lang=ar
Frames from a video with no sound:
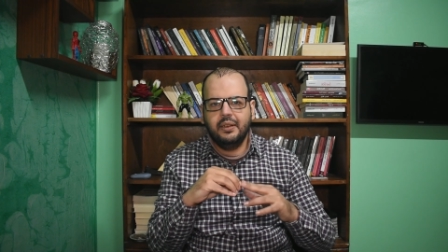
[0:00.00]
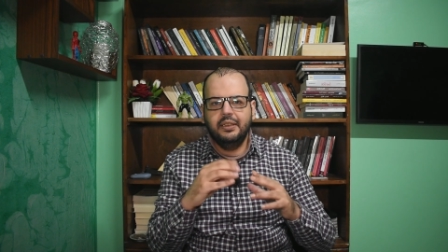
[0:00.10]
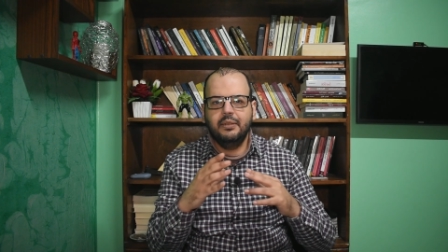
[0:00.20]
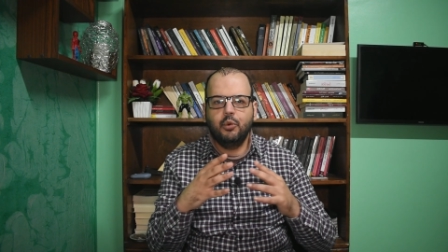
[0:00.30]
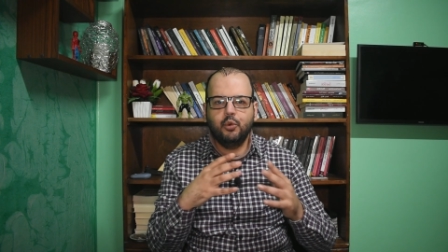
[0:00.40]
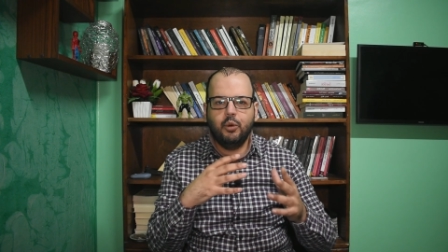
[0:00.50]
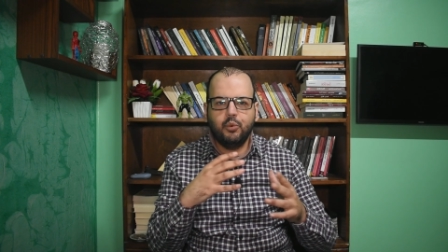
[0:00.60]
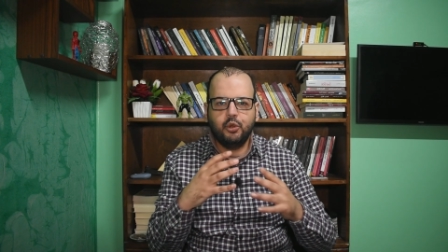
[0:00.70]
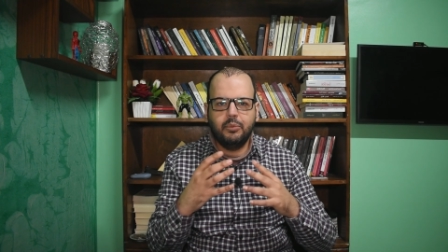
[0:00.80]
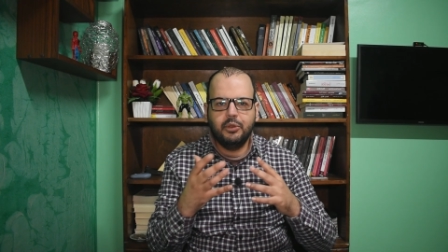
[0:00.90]
لان الموضوع
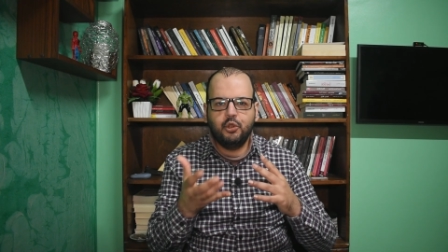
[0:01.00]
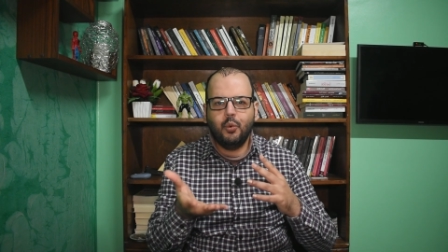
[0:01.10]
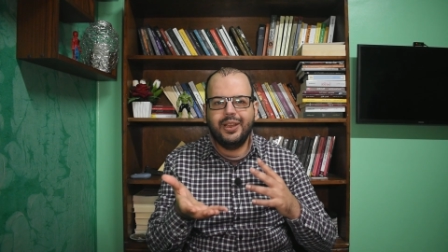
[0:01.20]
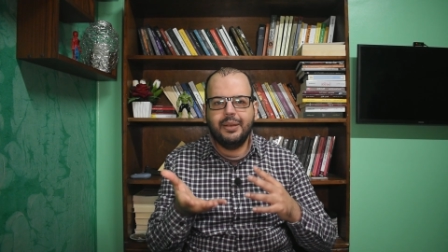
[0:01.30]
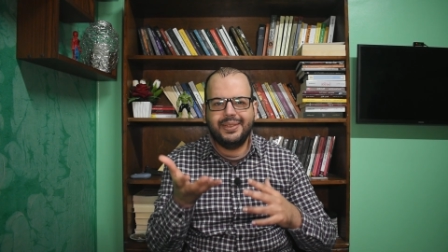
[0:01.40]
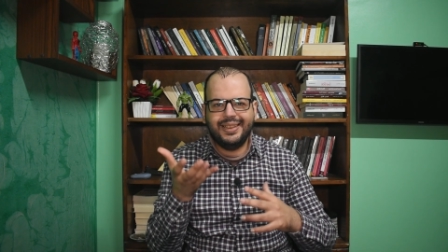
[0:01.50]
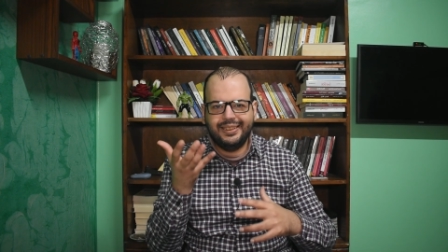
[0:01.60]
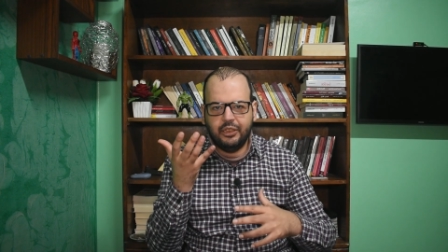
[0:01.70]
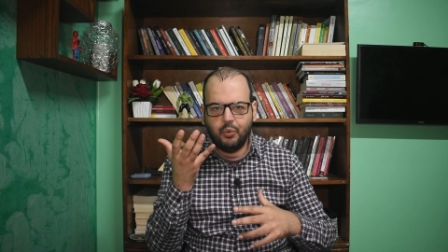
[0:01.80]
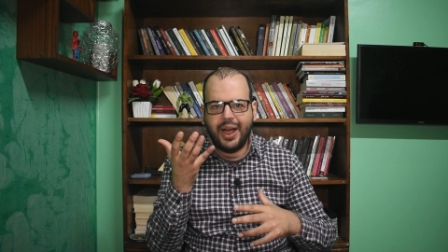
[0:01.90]
مرتبط شويه بزياده
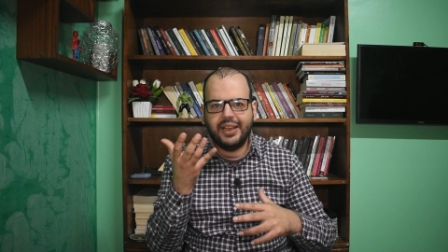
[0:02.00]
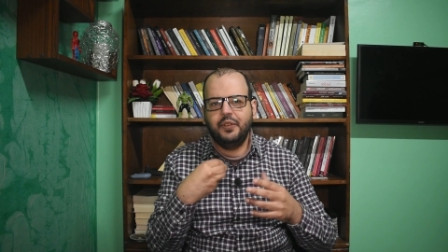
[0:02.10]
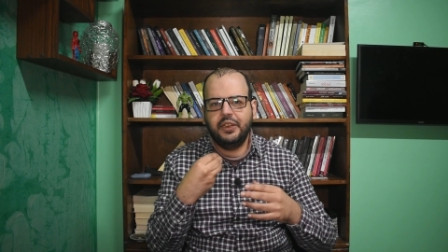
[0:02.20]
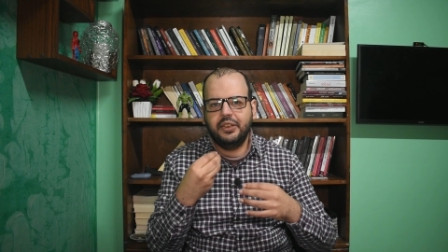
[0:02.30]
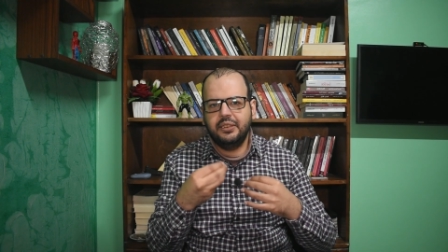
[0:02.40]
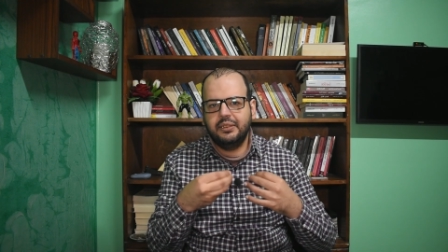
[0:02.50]
الوعي فكره